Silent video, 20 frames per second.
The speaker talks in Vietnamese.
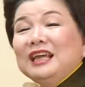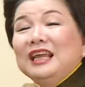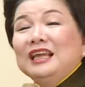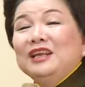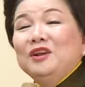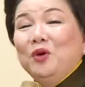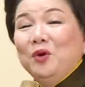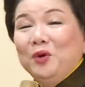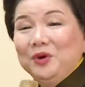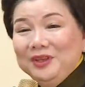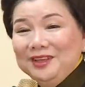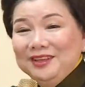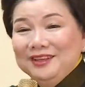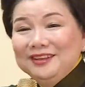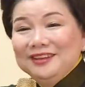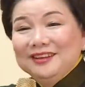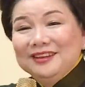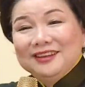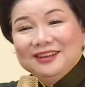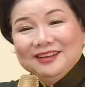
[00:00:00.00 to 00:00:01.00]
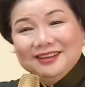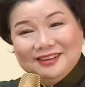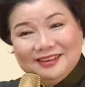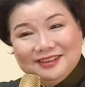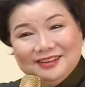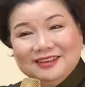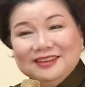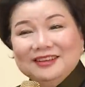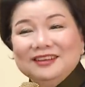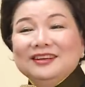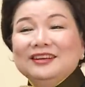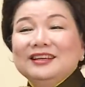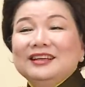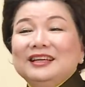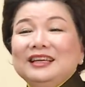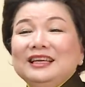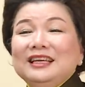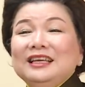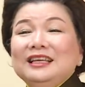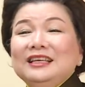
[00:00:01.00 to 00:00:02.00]
thay đổi
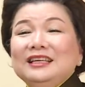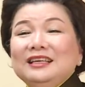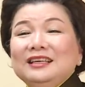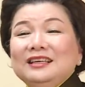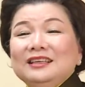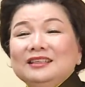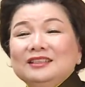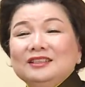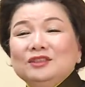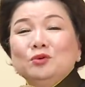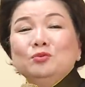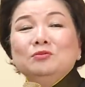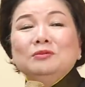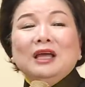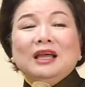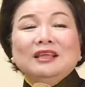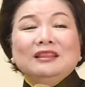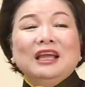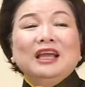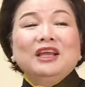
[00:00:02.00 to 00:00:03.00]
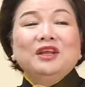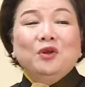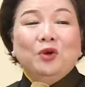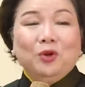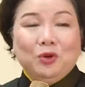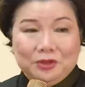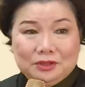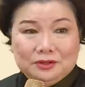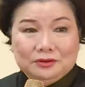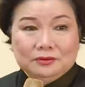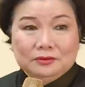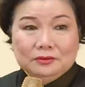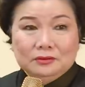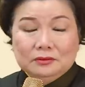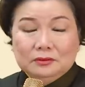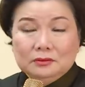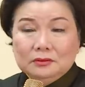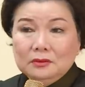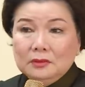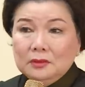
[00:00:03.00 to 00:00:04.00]
khi chúng ta thay đổi.
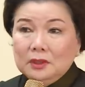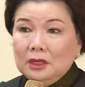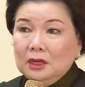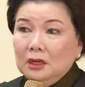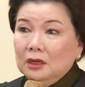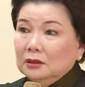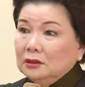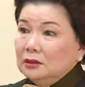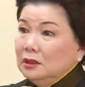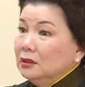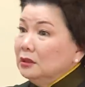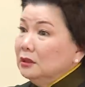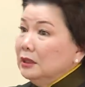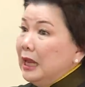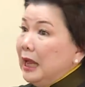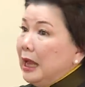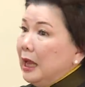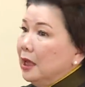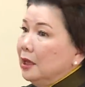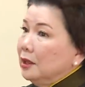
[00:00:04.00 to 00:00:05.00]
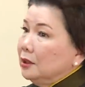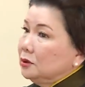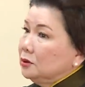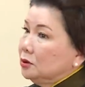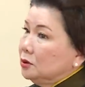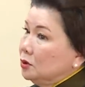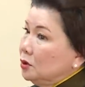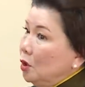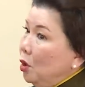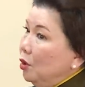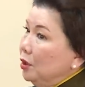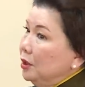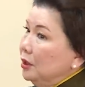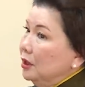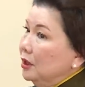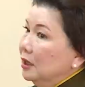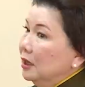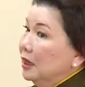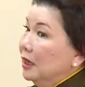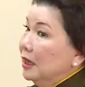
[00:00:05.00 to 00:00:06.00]
Tức là
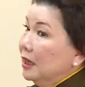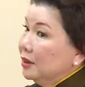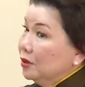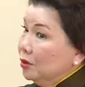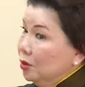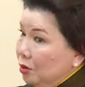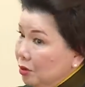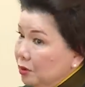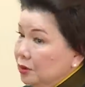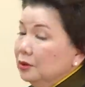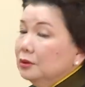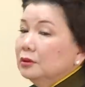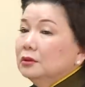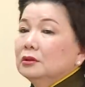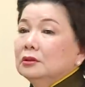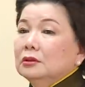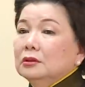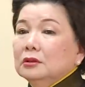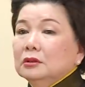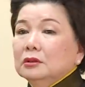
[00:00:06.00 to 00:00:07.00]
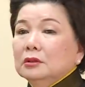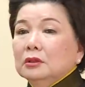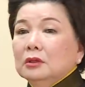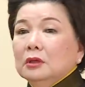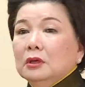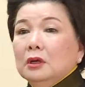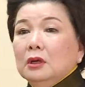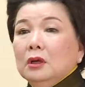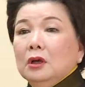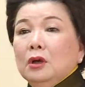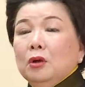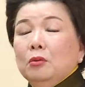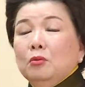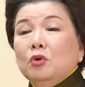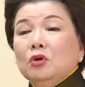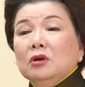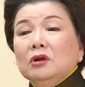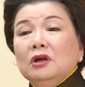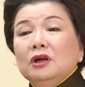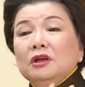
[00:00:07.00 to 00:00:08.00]
tôi,
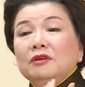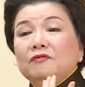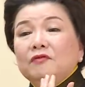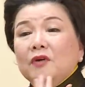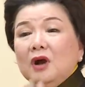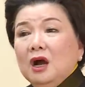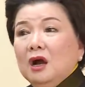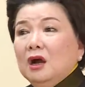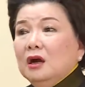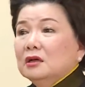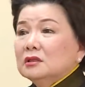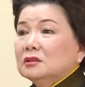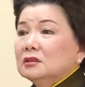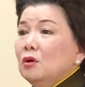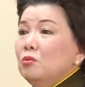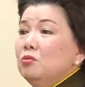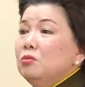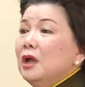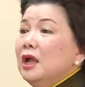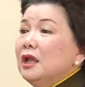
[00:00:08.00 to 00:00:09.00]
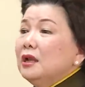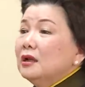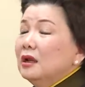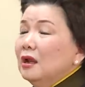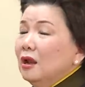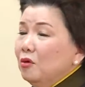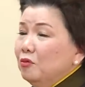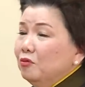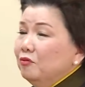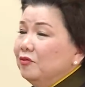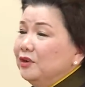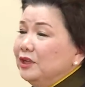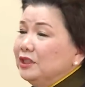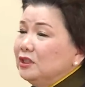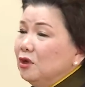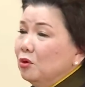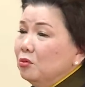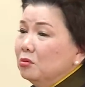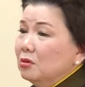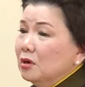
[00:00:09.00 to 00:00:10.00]
một người vợ sống hết lòng vì
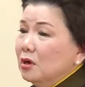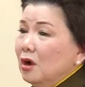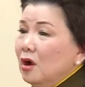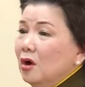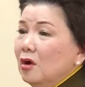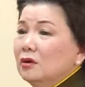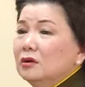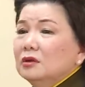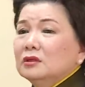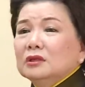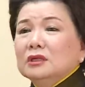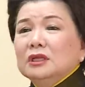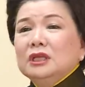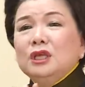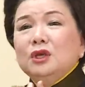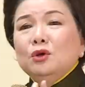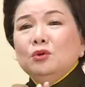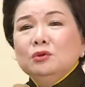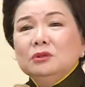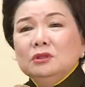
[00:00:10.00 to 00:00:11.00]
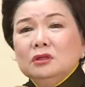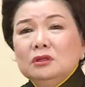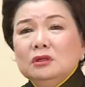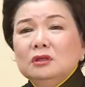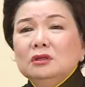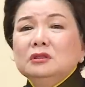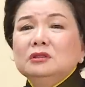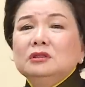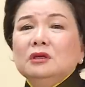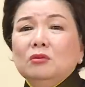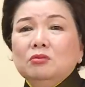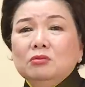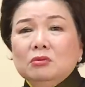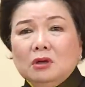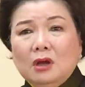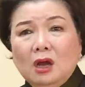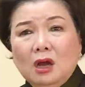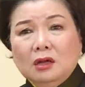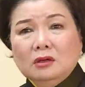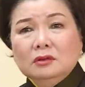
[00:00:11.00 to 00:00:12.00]
chồng con, yêu thương chồng
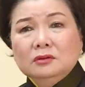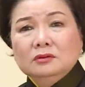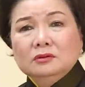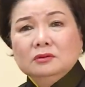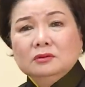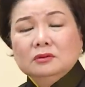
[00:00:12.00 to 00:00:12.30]
con.